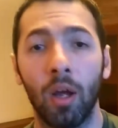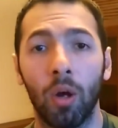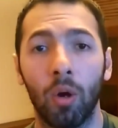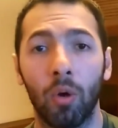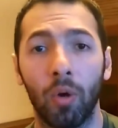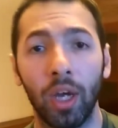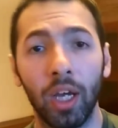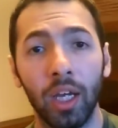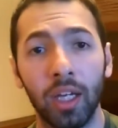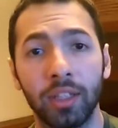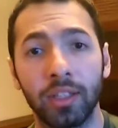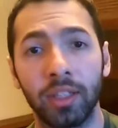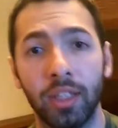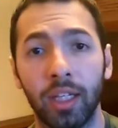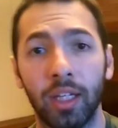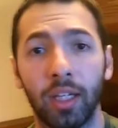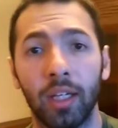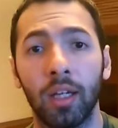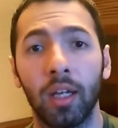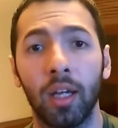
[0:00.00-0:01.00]
واخر
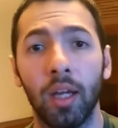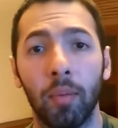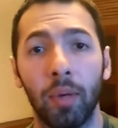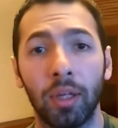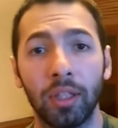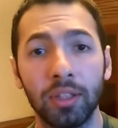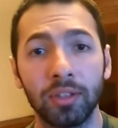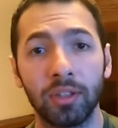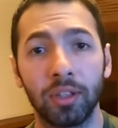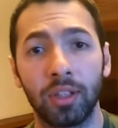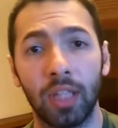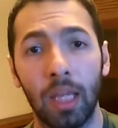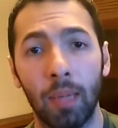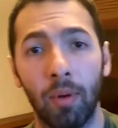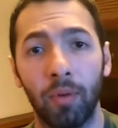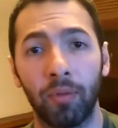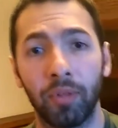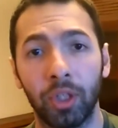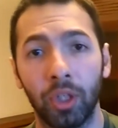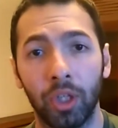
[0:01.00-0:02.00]
شيء ما تنسوا
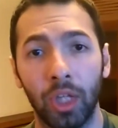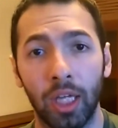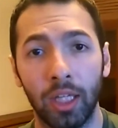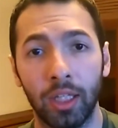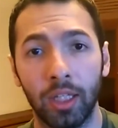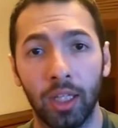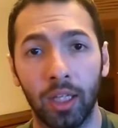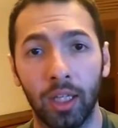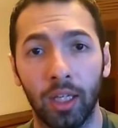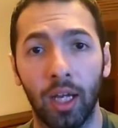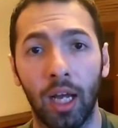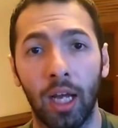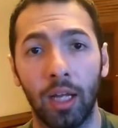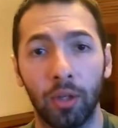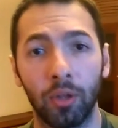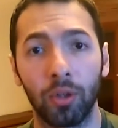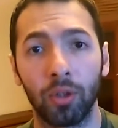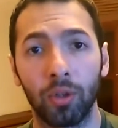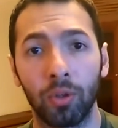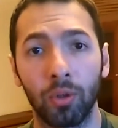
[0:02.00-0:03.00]
تتابعوا فيديوهاتي على
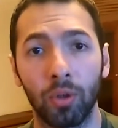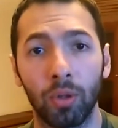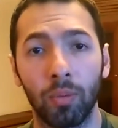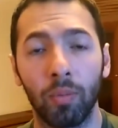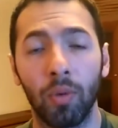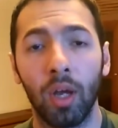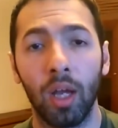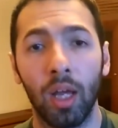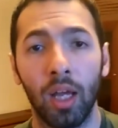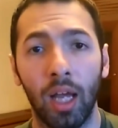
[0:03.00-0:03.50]
اليوتيوب